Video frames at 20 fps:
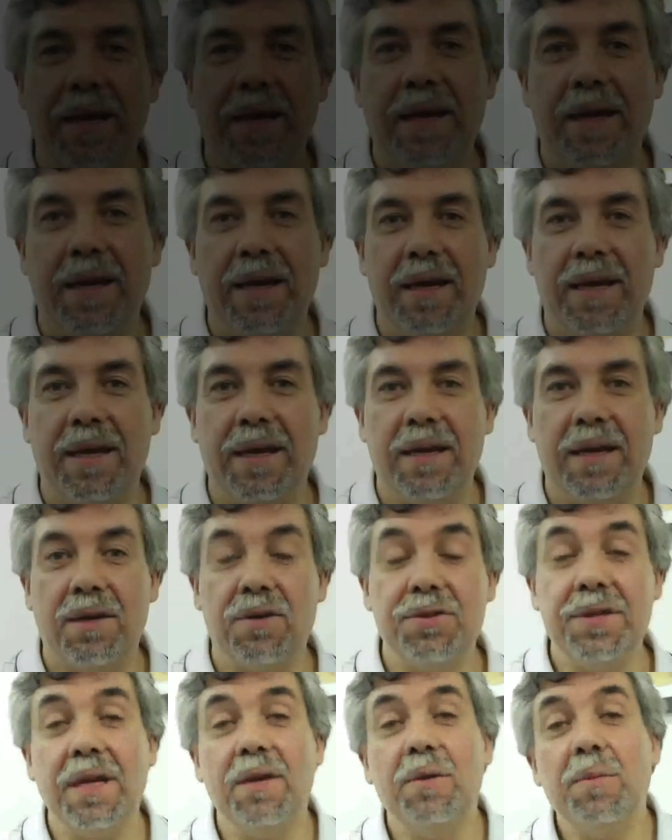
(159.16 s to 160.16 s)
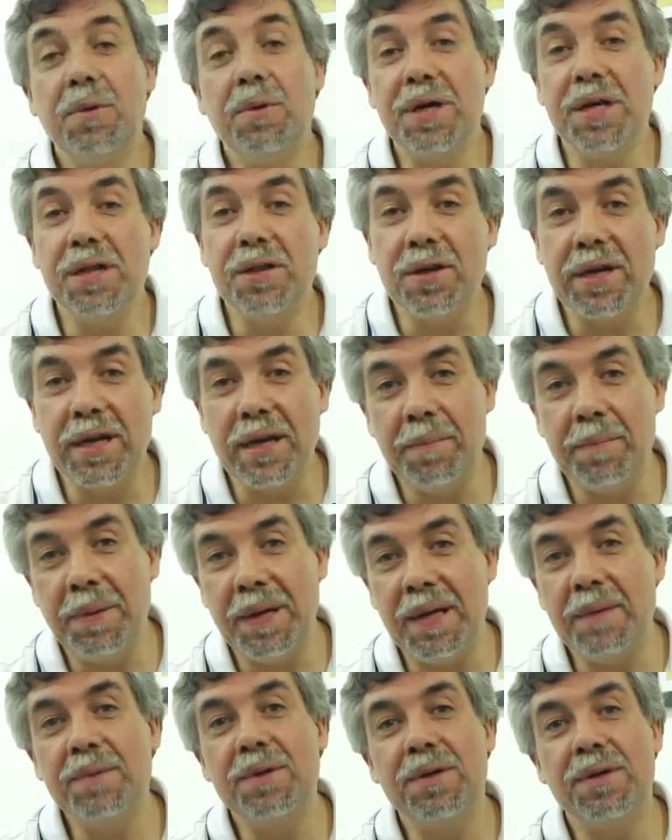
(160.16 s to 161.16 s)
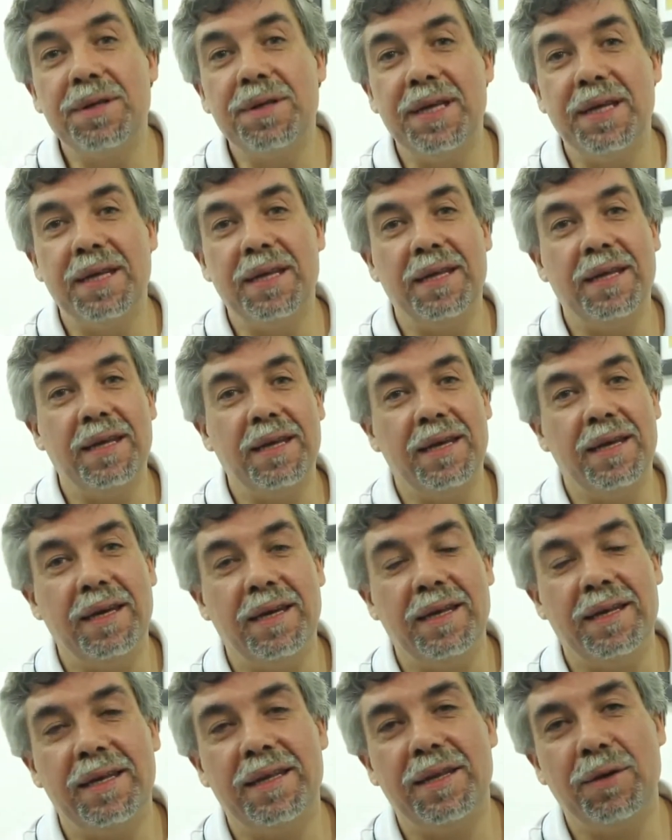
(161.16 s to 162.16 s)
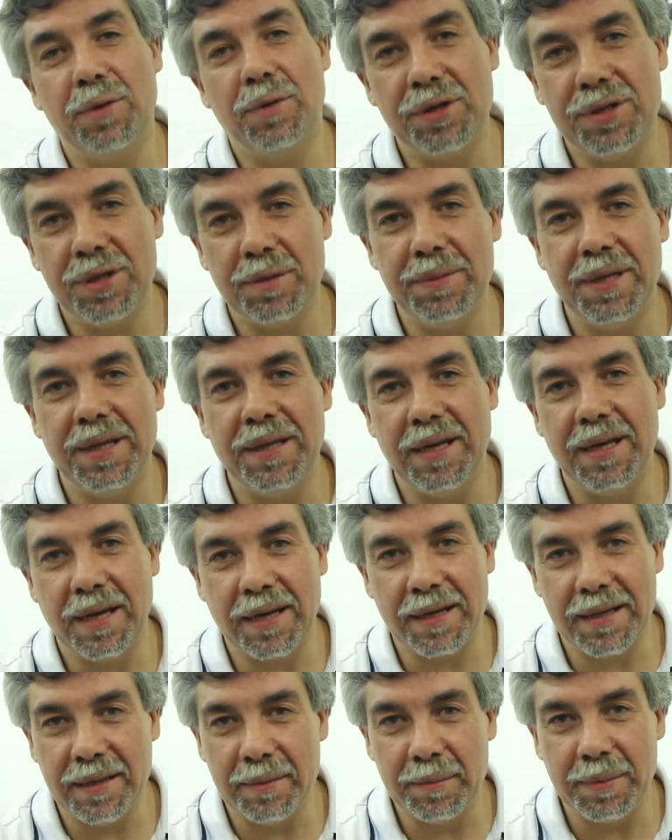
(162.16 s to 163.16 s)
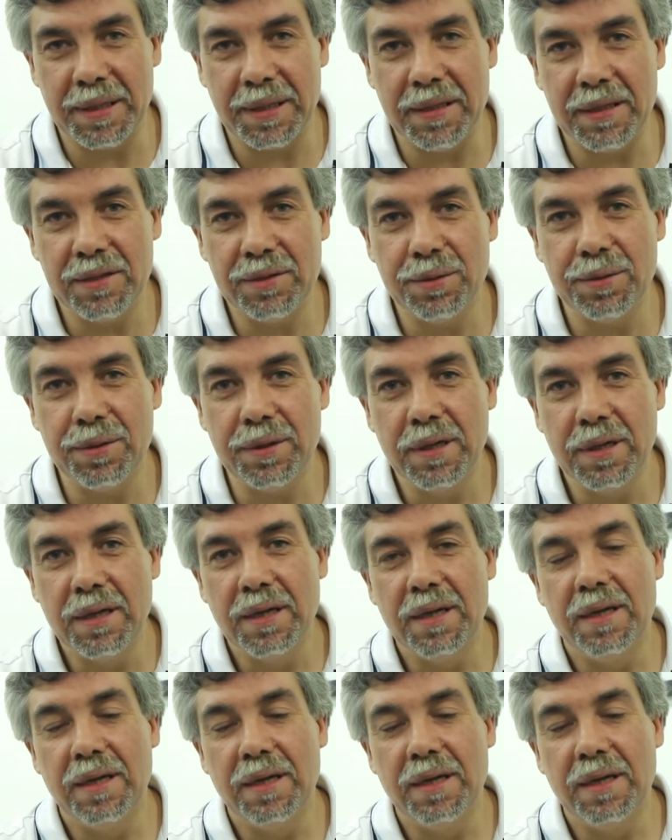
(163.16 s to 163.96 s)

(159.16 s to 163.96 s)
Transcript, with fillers: Eh, contarles un poquito qué esperamos de, este workshop desde la red Sur,